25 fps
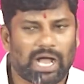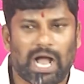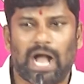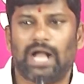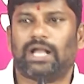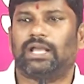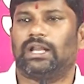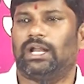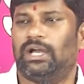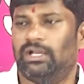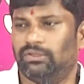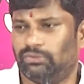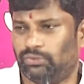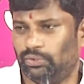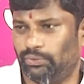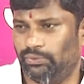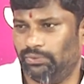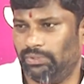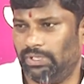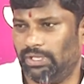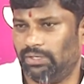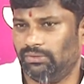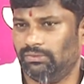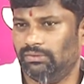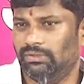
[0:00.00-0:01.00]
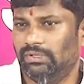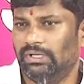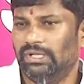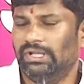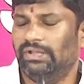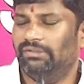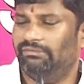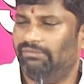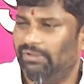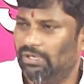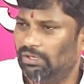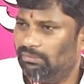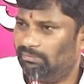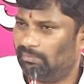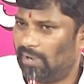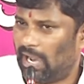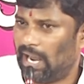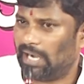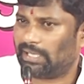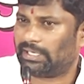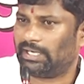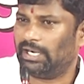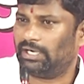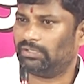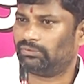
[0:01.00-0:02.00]
ఆగ్రహంతో ఉన్నారు వీళ్ళు
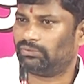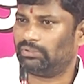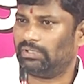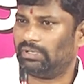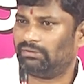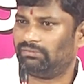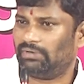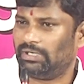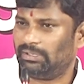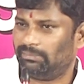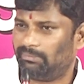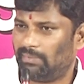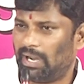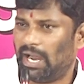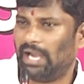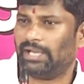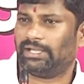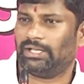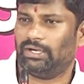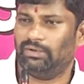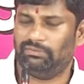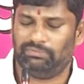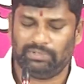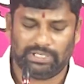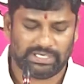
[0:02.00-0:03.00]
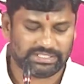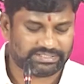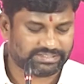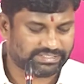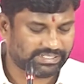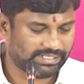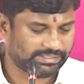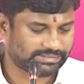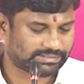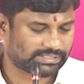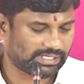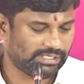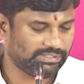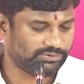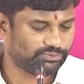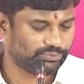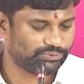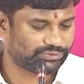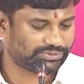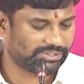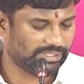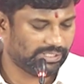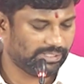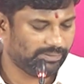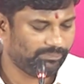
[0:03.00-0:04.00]
మాట్లాడుతున్నటువంటి మాటలు వీళ్ళ చేష్టలు
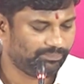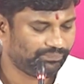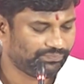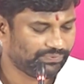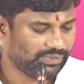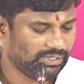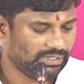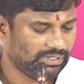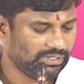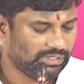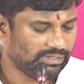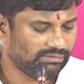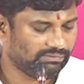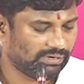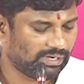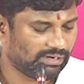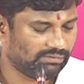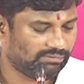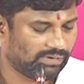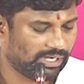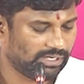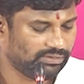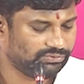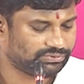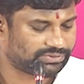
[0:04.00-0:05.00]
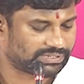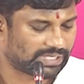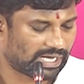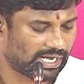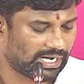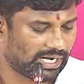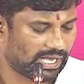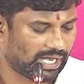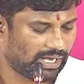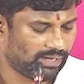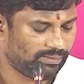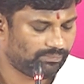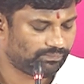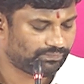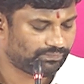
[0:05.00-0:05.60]
చూసి ఇవాళ వాళ్ళు చాలా